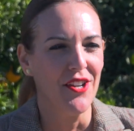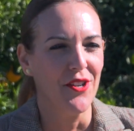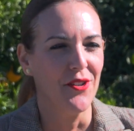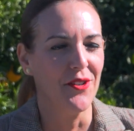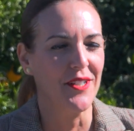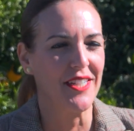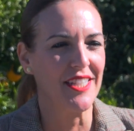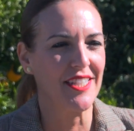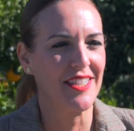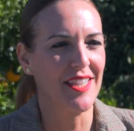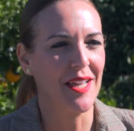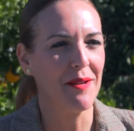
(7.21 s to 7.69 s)

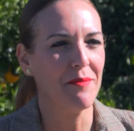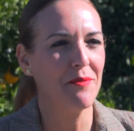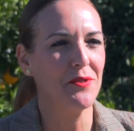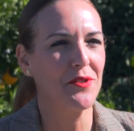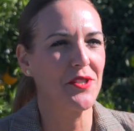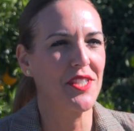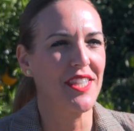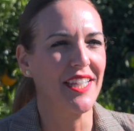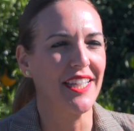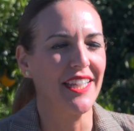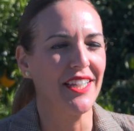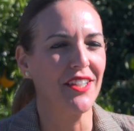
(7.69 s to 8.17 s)
Hoy
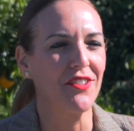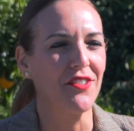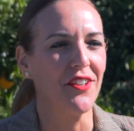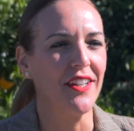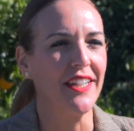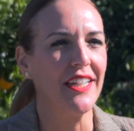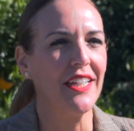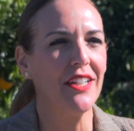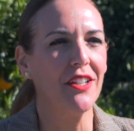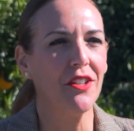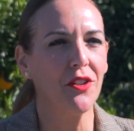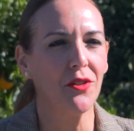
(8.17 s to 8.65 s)
estamos en
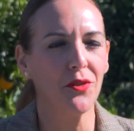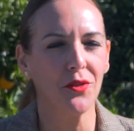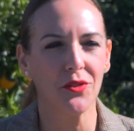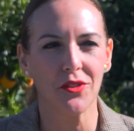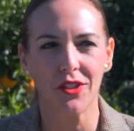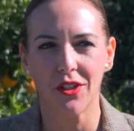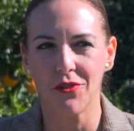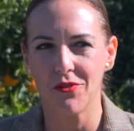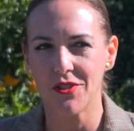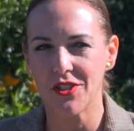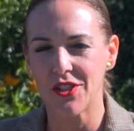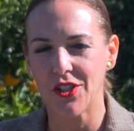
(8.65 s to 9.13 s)
Coín
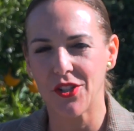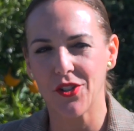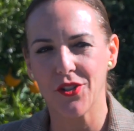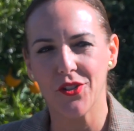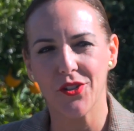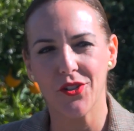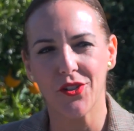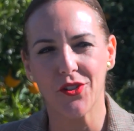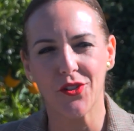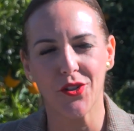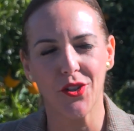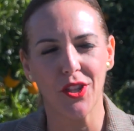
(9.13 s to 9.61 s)
junto a
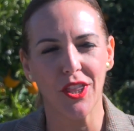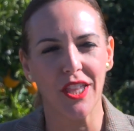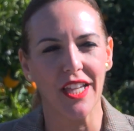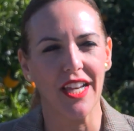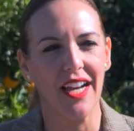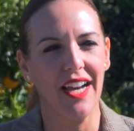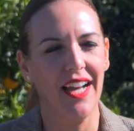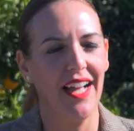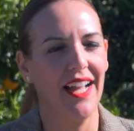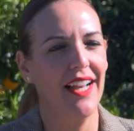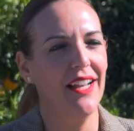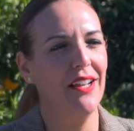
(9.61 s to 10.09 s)
nuestro
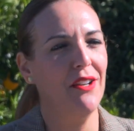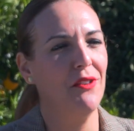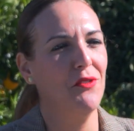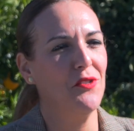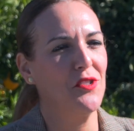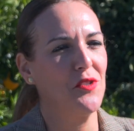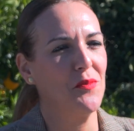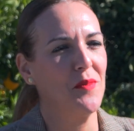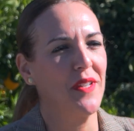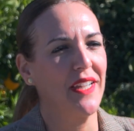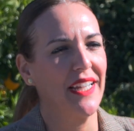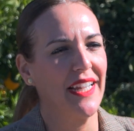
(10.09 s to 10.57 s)
concejal
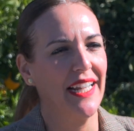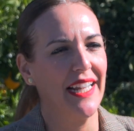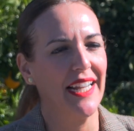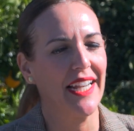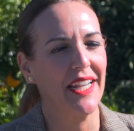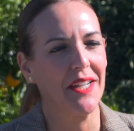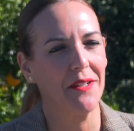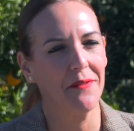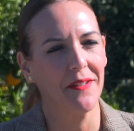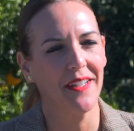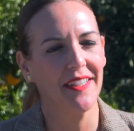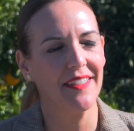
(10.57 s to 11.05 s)
Luis
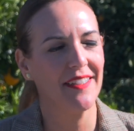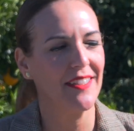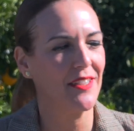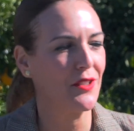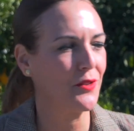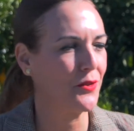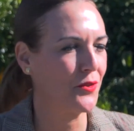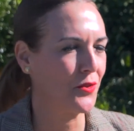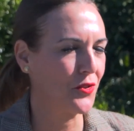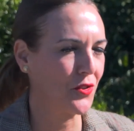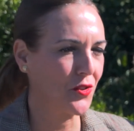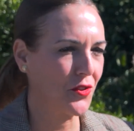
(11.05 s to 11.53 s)
Miguel Rivas
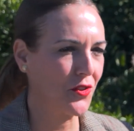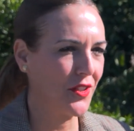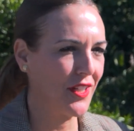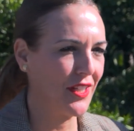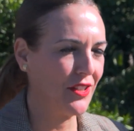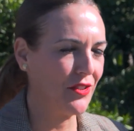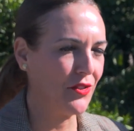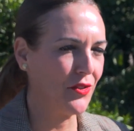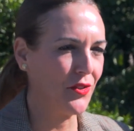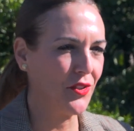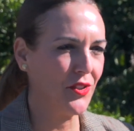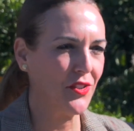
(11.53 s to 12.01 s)
y junto con
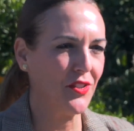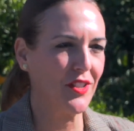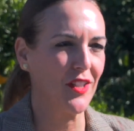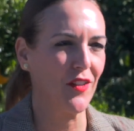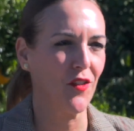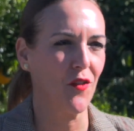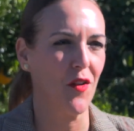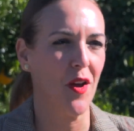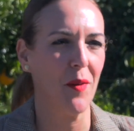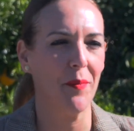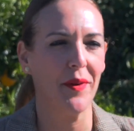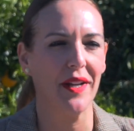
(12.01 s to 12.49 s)
Antonio,
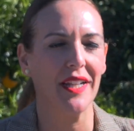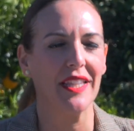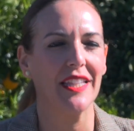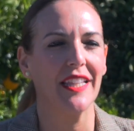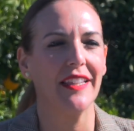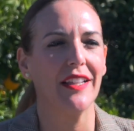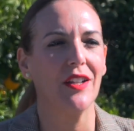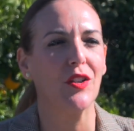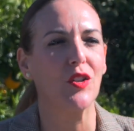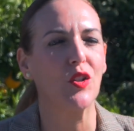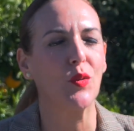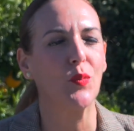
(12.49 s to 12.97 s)
que forma
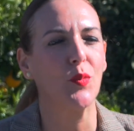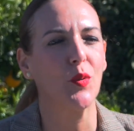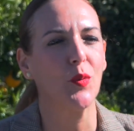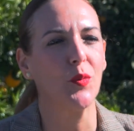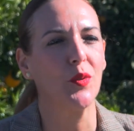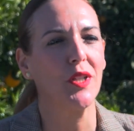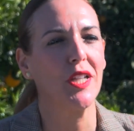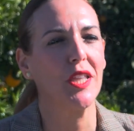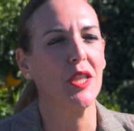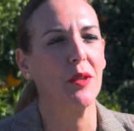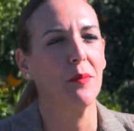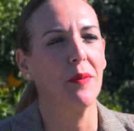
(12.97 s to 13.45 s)
parte del grupo
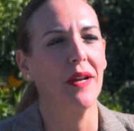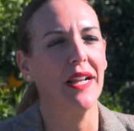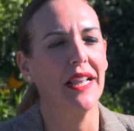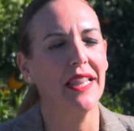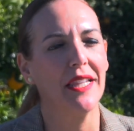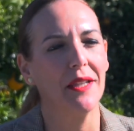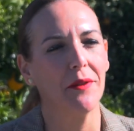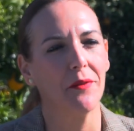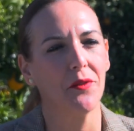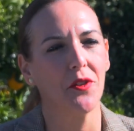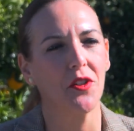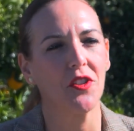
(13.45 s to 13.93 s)

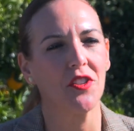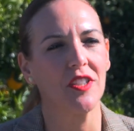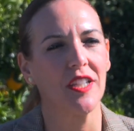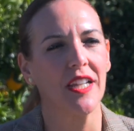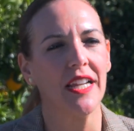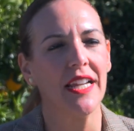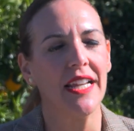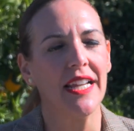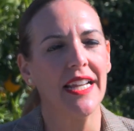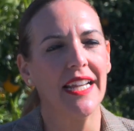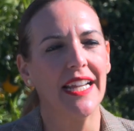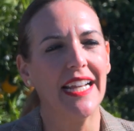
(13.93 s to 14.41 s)
municipal de Vox
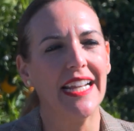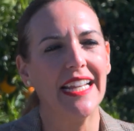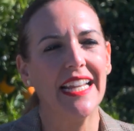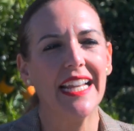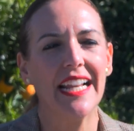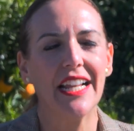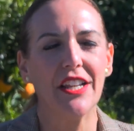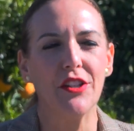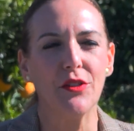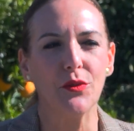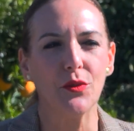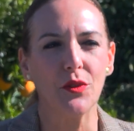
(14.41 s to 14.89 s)
en
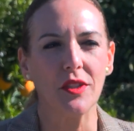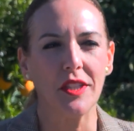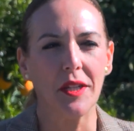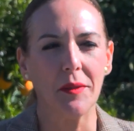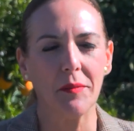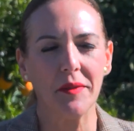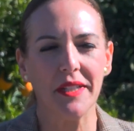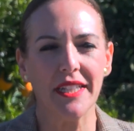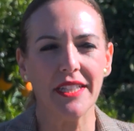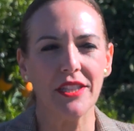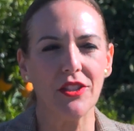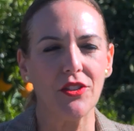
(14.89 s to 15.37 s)
el
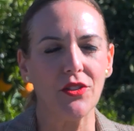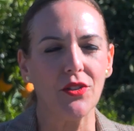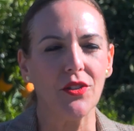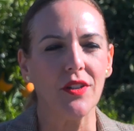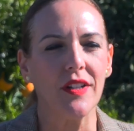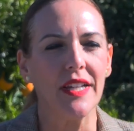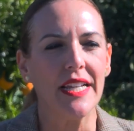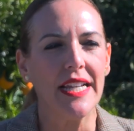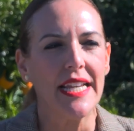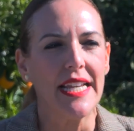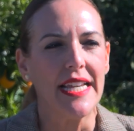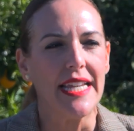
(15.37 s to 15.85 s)

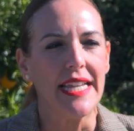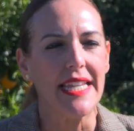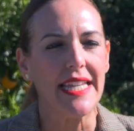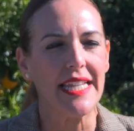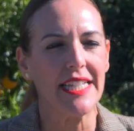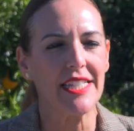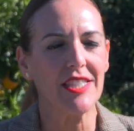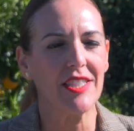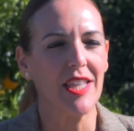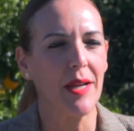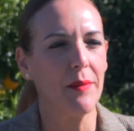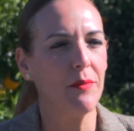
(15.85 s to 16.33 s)
ayuntamiento.
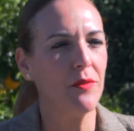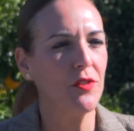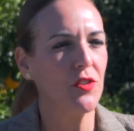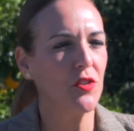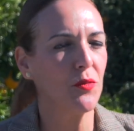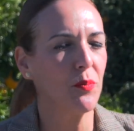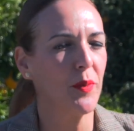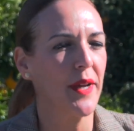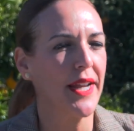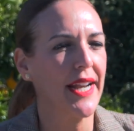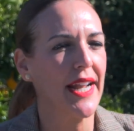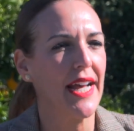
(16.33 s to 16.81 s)
Y
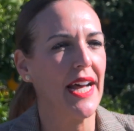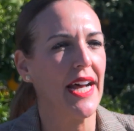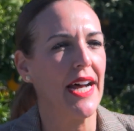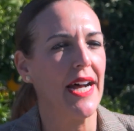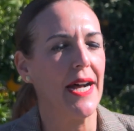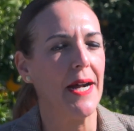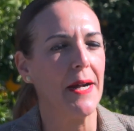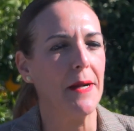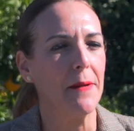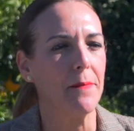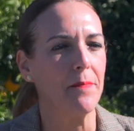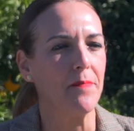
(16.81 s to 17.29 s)
estamos
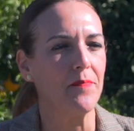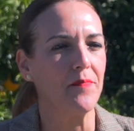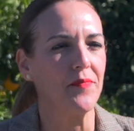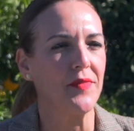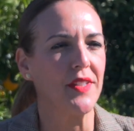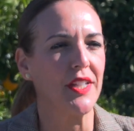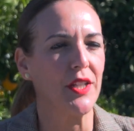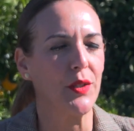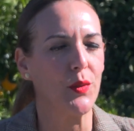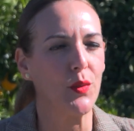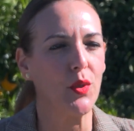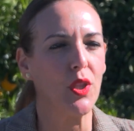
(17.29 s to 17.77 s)
para
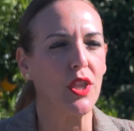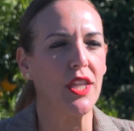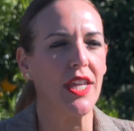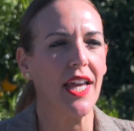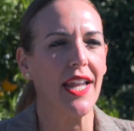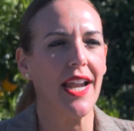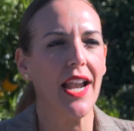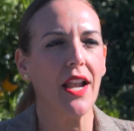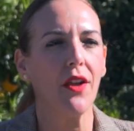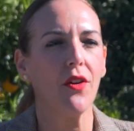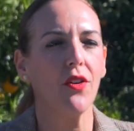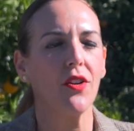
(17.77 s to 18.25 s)
mm,
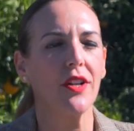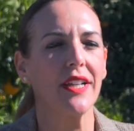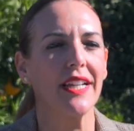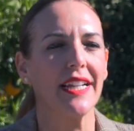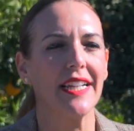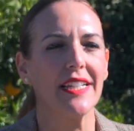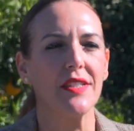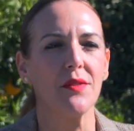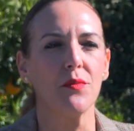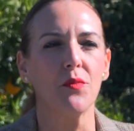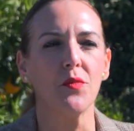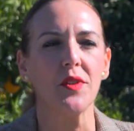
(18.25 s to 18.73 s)
denunciar algo
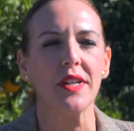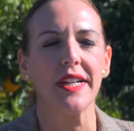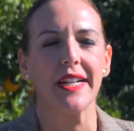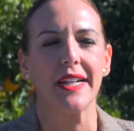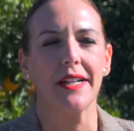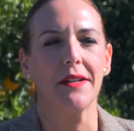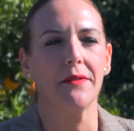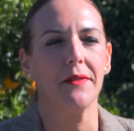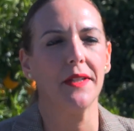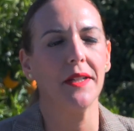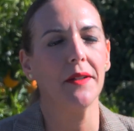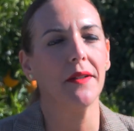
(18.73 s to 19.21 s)
que es muy
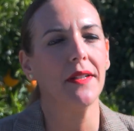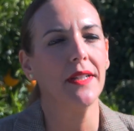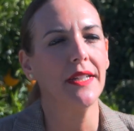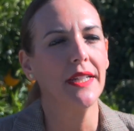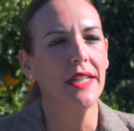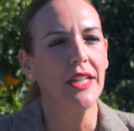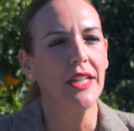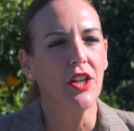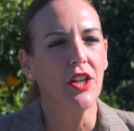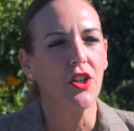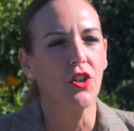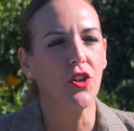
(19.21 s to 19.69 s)
grave.
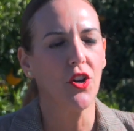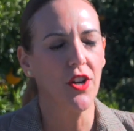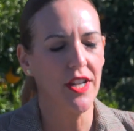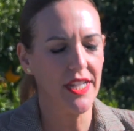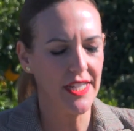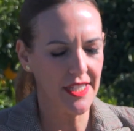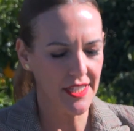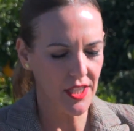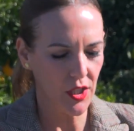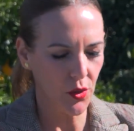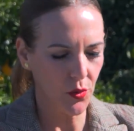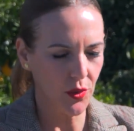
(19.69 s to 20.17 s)

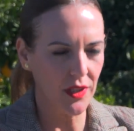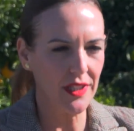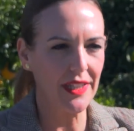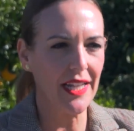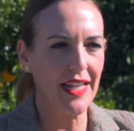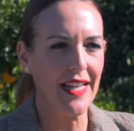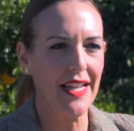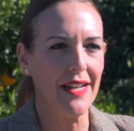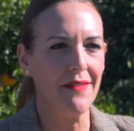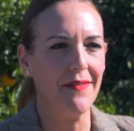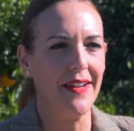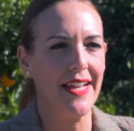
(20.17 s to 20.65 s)
Coín se
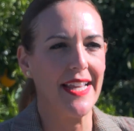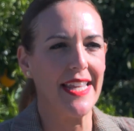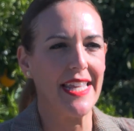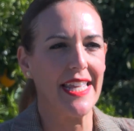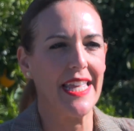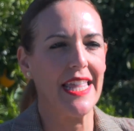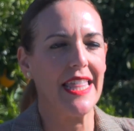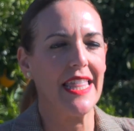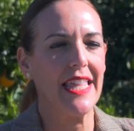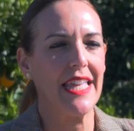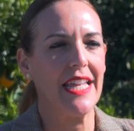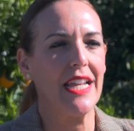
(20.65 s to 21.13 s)
encuentra en el
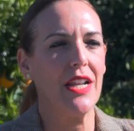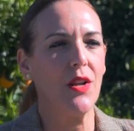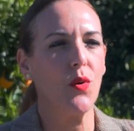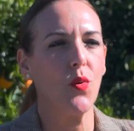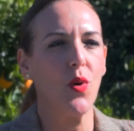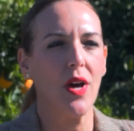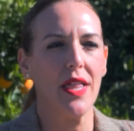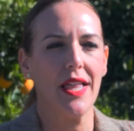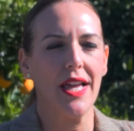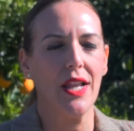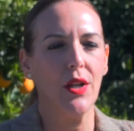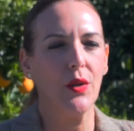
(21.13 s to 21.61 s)
Valle del
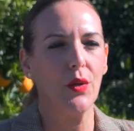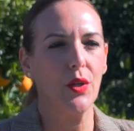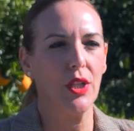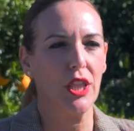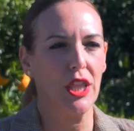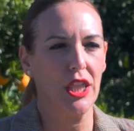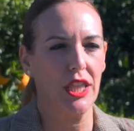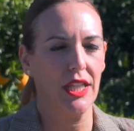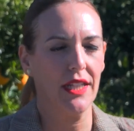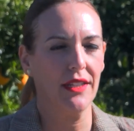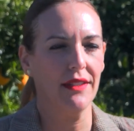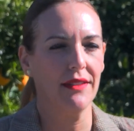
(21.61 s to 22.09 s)

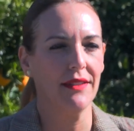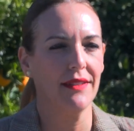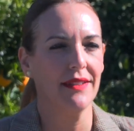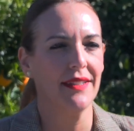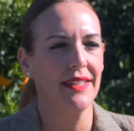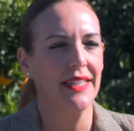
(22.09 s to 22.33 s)
Guadalhorce.